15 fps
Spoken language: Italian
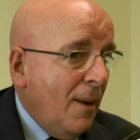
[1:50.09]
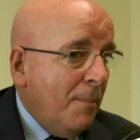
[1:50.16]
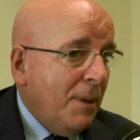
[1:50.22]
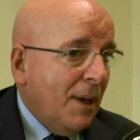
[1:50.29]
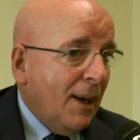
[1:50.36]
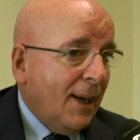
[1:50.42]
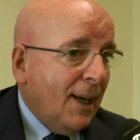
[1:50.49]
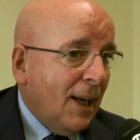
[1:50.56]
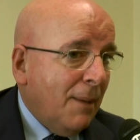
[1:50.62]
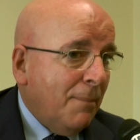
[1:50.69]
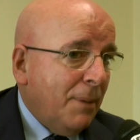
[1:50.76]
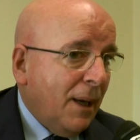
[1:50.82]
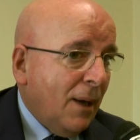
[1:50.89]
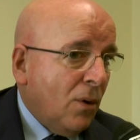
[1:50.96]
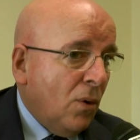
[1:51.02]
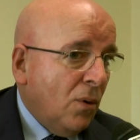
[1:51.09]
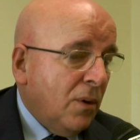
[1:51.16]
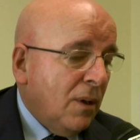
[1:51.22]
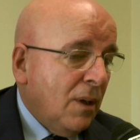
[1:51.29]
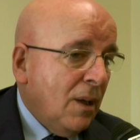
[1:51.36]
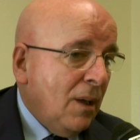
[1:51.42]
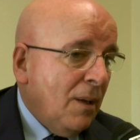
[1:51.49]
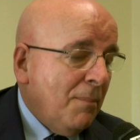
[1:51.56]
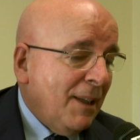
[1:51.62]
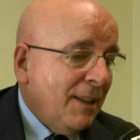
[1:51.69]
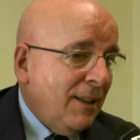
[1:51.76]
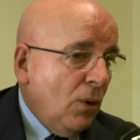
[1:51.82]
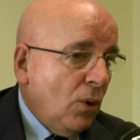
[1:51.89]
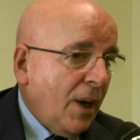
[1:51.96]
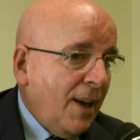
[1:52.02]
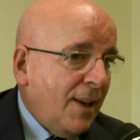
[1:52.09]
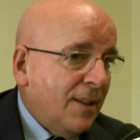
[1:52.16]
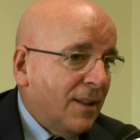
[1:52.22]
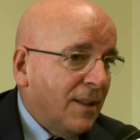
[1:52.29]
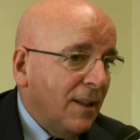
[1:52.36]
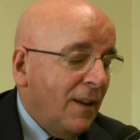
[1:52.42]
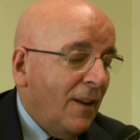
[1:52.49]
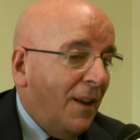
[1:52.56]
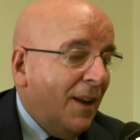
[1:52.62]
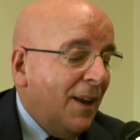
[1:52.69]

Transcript: per la Calabria con eh, Matteo Renzi